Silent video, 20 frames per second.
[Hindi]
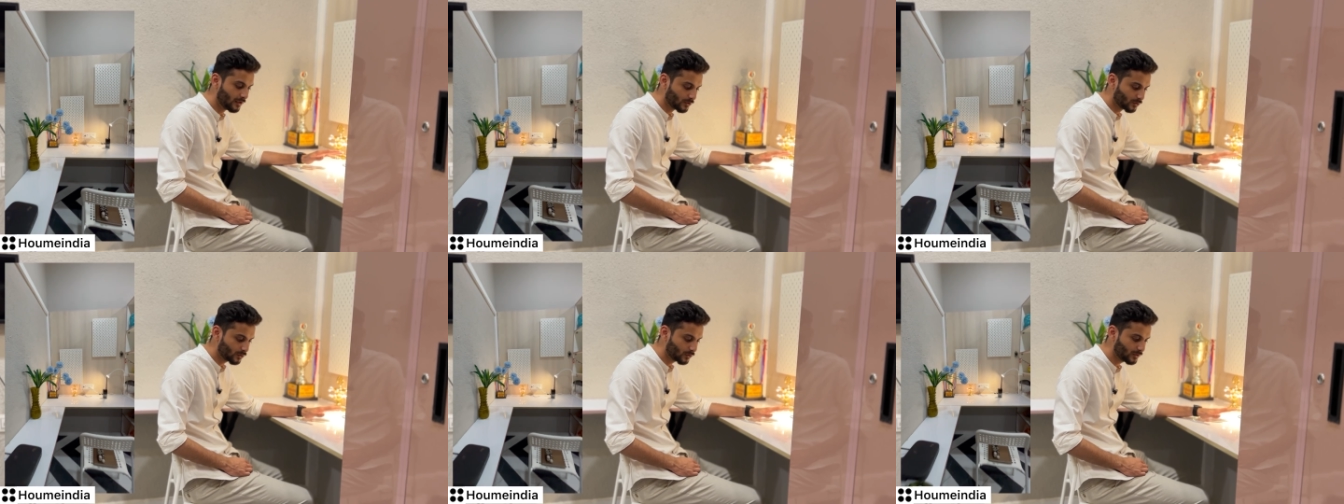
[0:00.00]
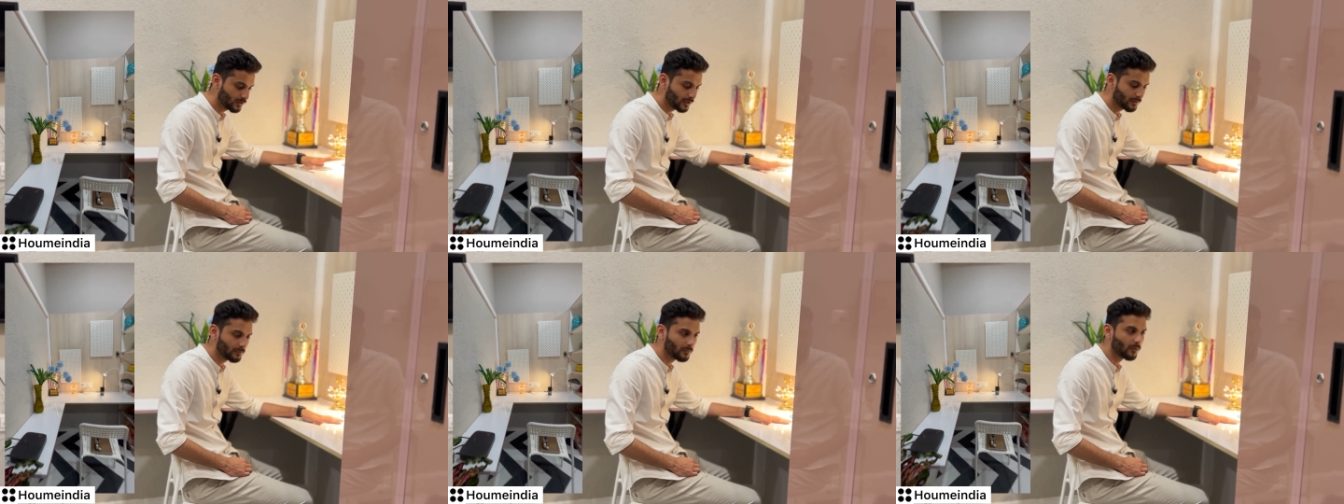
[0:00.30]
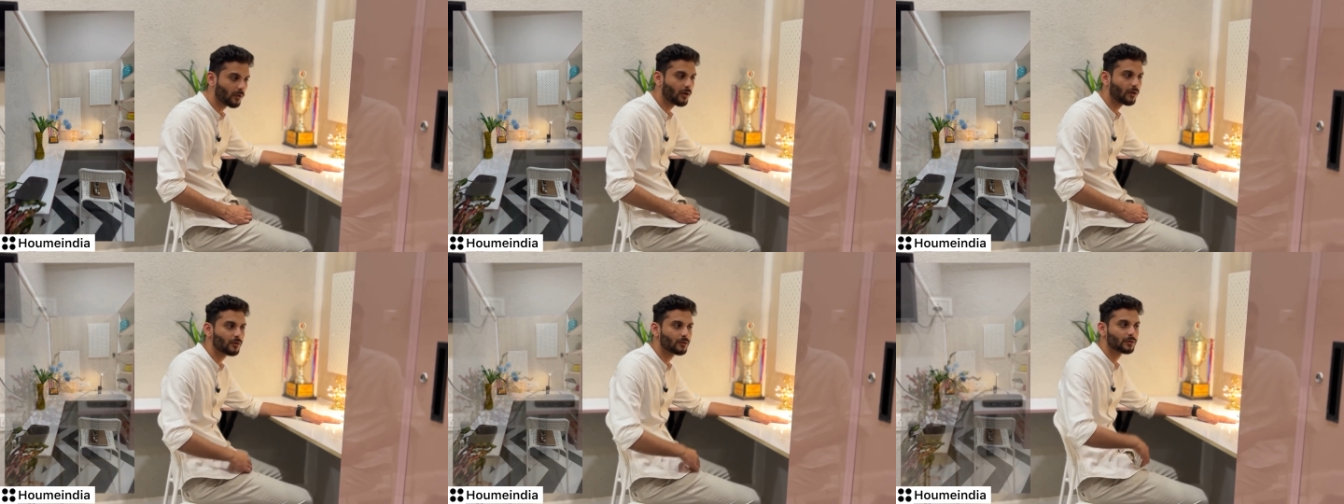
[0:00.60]
तो ये
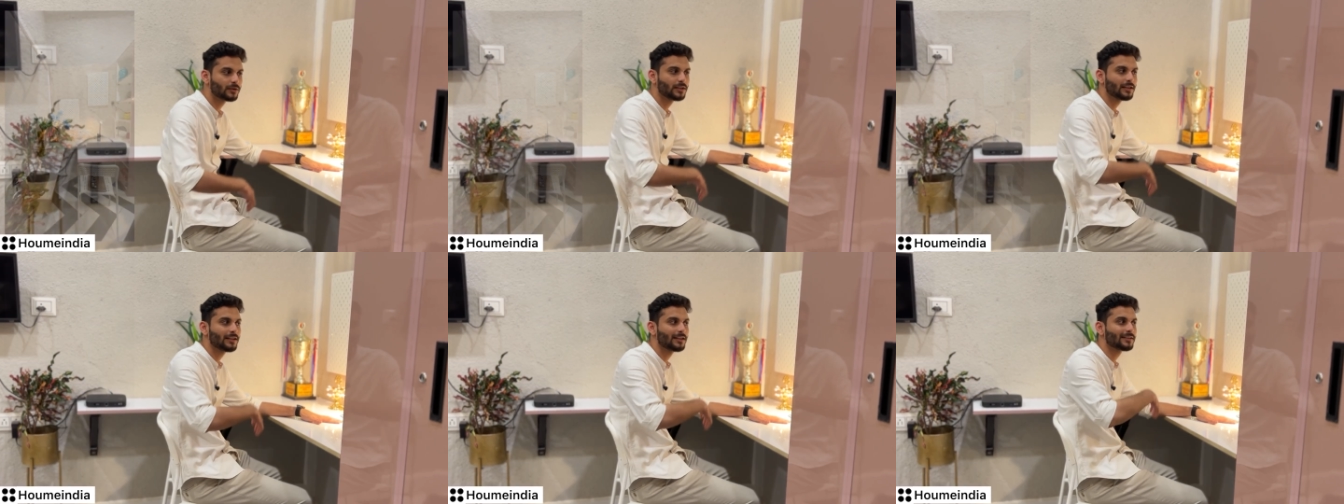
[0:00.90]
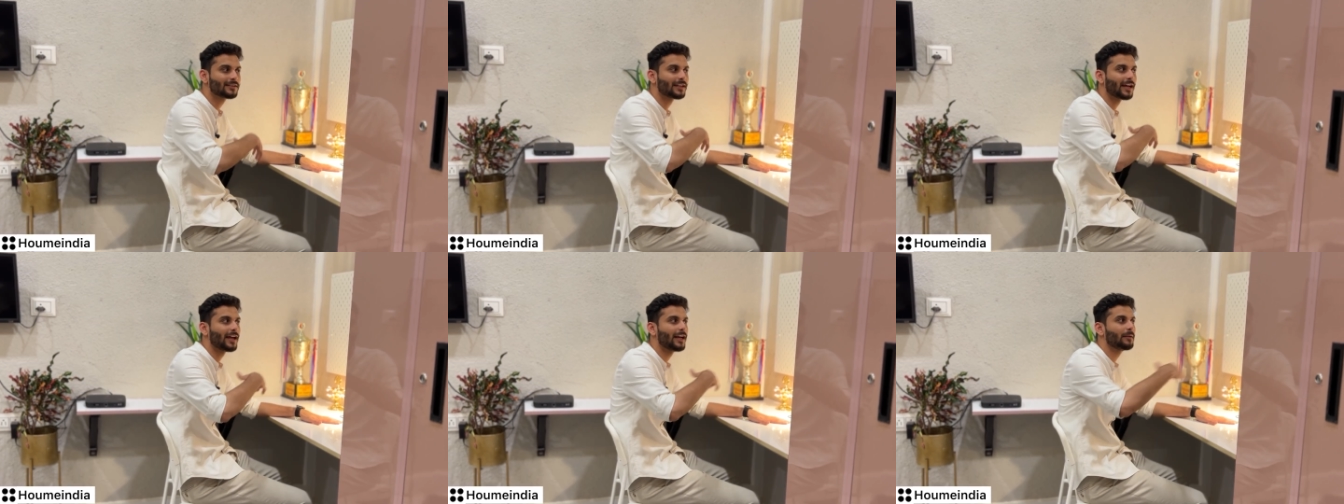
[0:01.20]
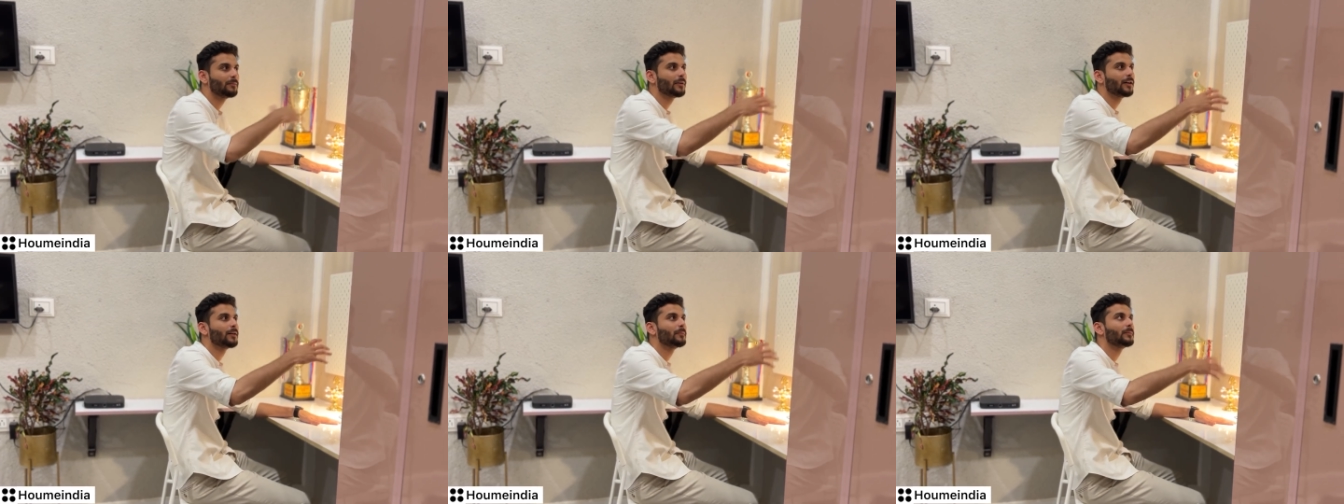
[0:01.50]
और उसी के साइड
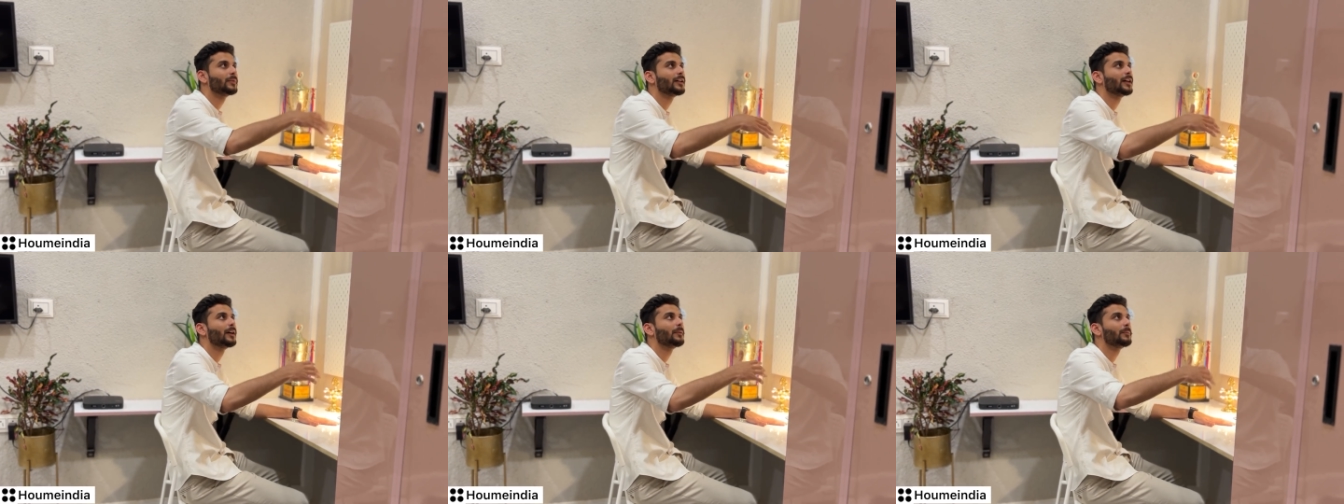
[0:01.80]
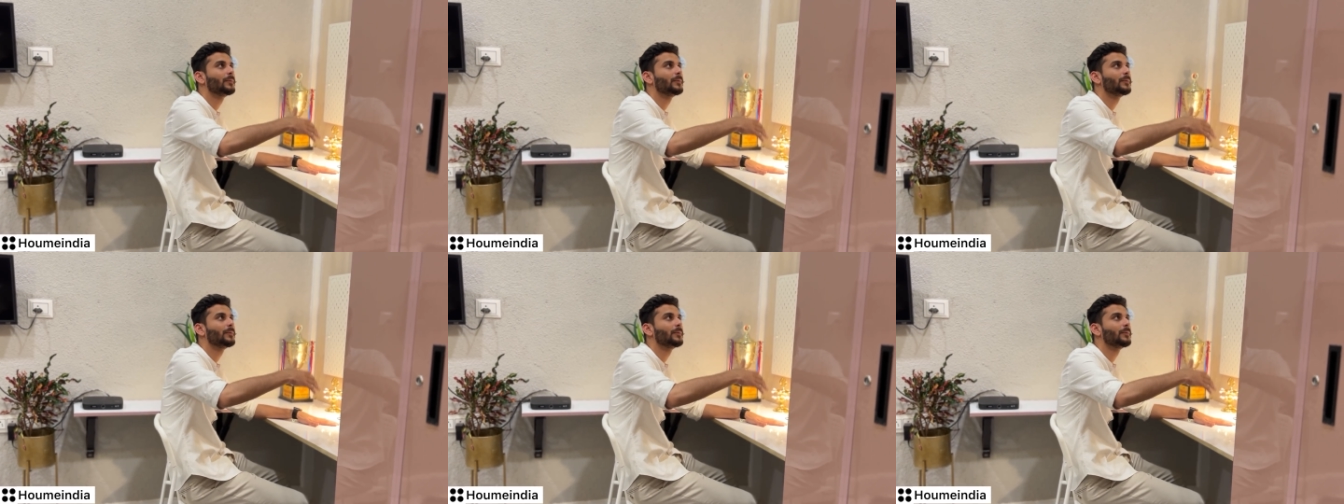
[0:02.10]
में हमने यहाँ